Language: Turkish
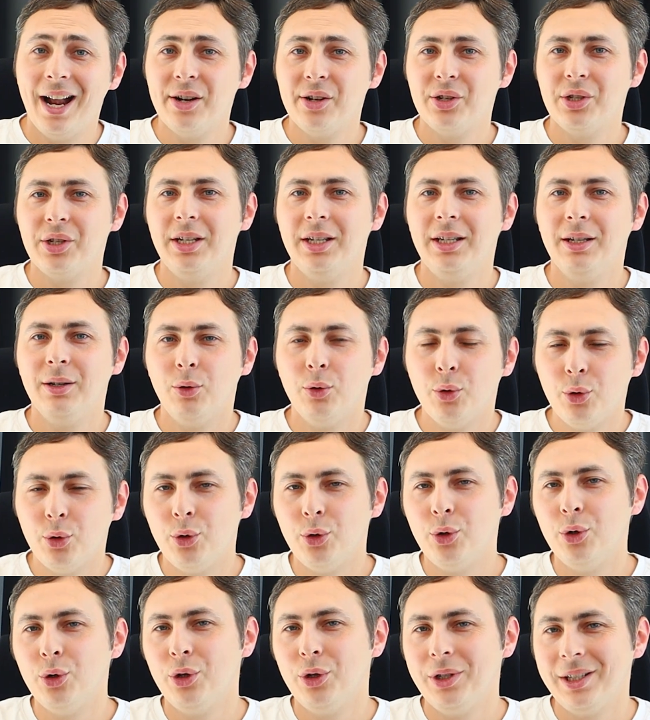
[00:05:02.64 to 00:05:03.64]
her şeyini,
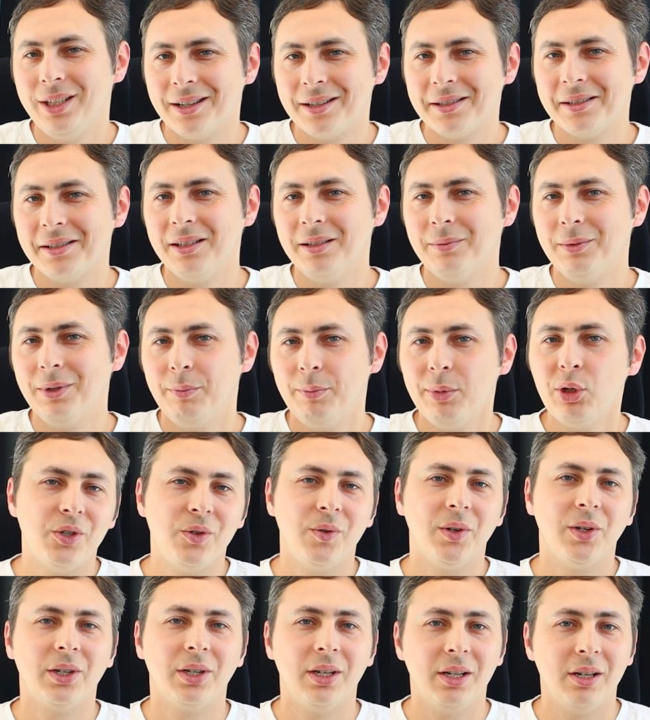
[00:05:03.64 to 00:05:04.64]
ürünü, yazılımı,
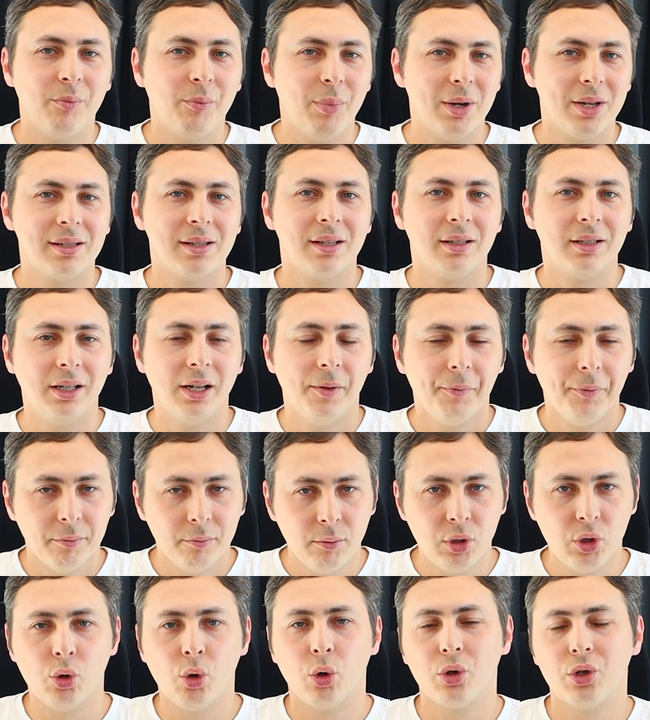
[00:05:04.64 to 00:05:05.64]
iş fikrini, pazarı
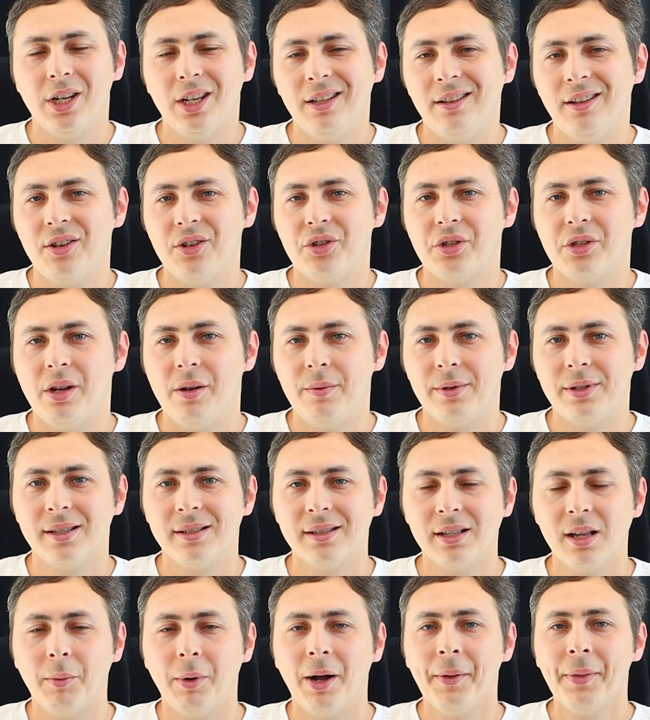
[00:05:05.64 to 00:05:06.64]
birçok şeyi
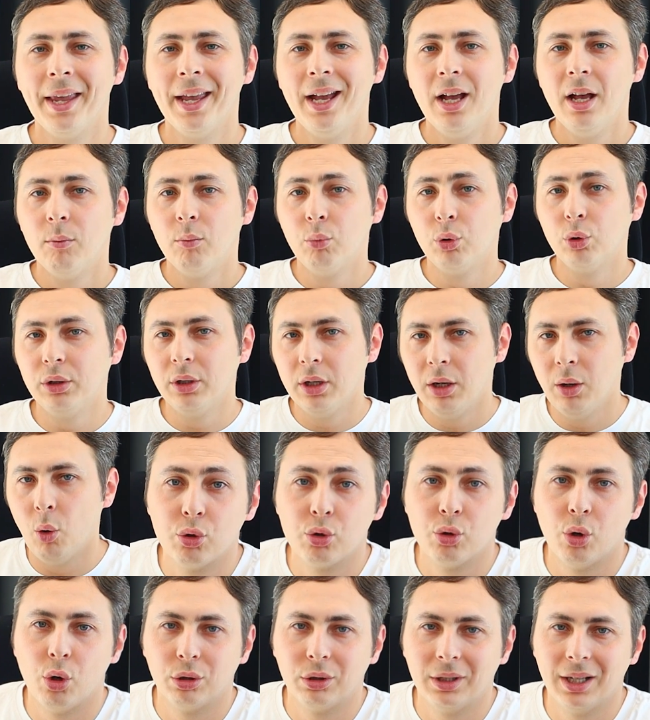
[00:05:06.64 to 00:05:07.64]
değiştirebilirsiniz ama Burada
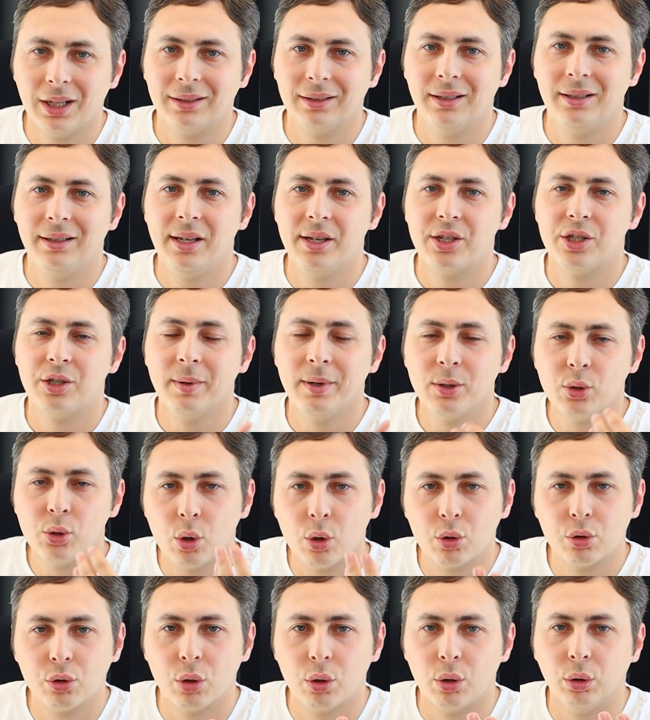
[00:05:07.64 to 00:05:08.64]
kurucu ortakları değiştirmek
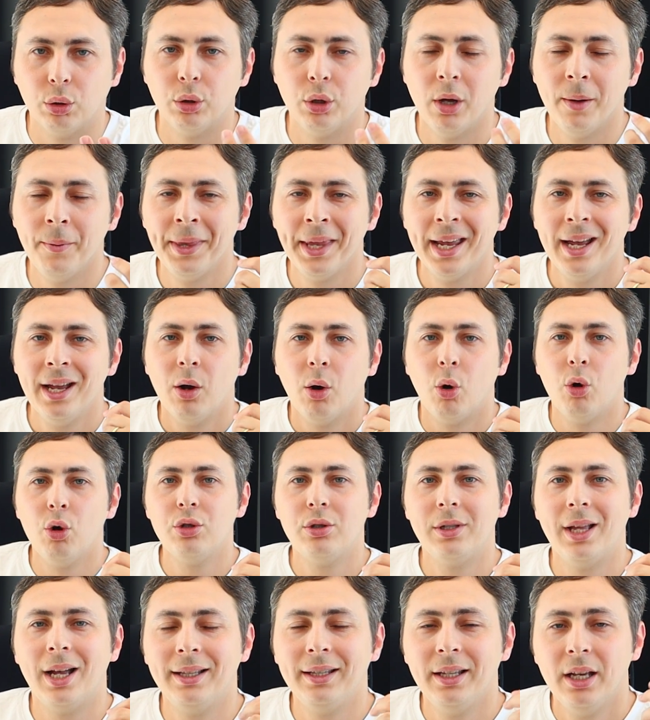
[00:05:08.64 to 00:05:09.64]
çok zor oluyor.
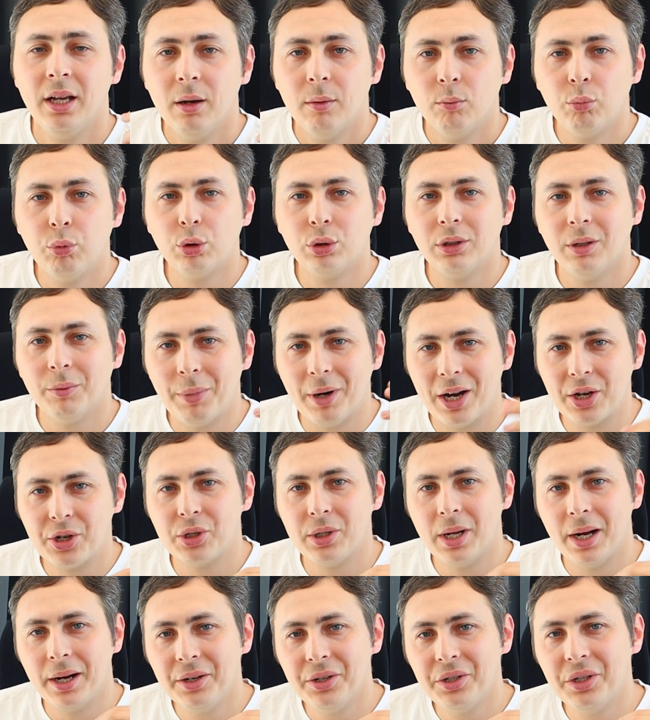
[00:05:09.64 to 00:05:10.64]
O yüzden burada
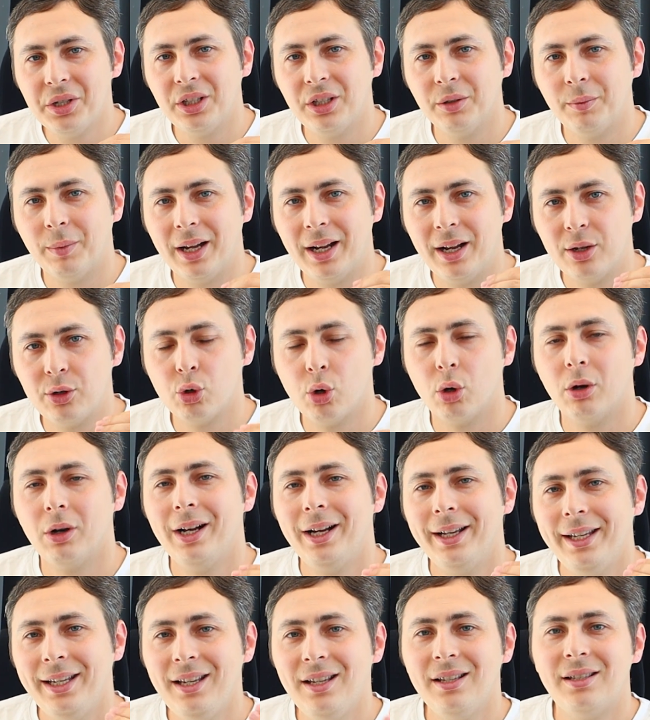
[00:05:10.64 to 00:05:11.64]
başlangıç itibariyle çok
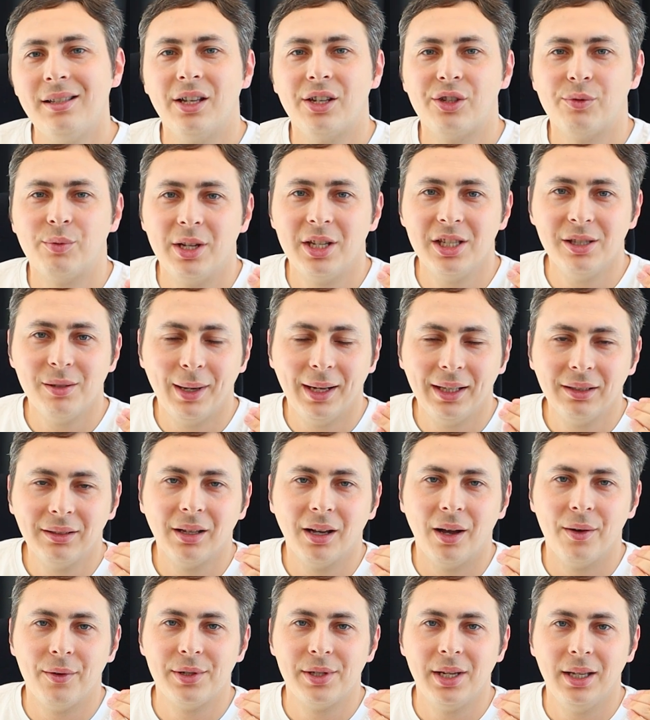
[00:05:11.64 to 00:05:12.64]
iyi seçmenizi
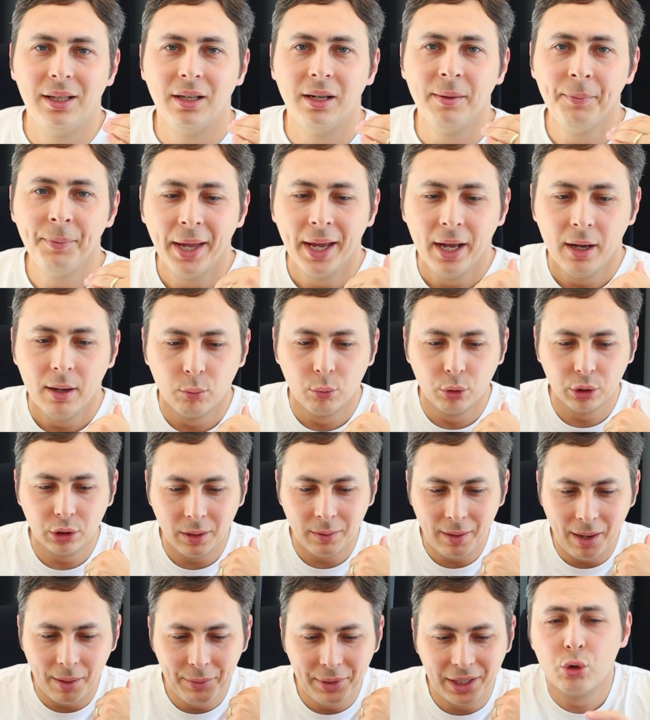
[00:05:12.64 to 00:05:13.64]
ben tavsiye ederim.
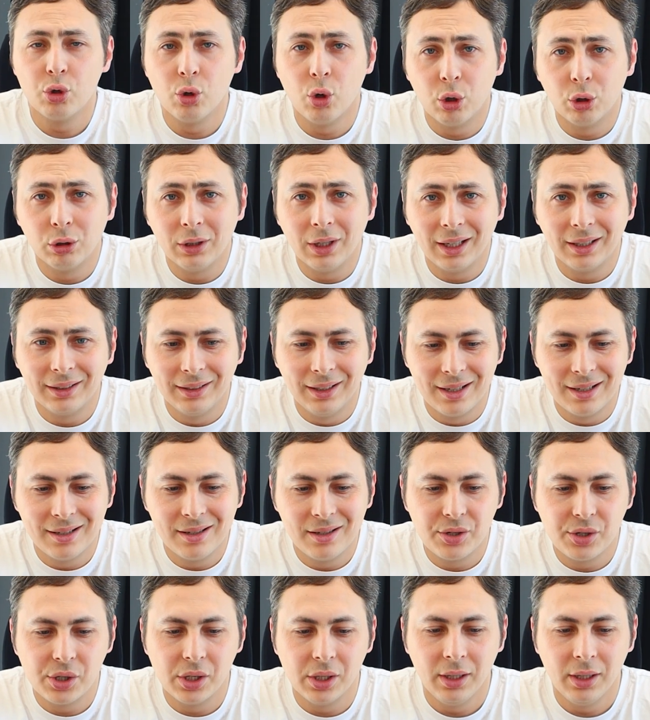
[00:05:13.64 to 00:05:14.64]
Burada ben kurucu ortaklarınız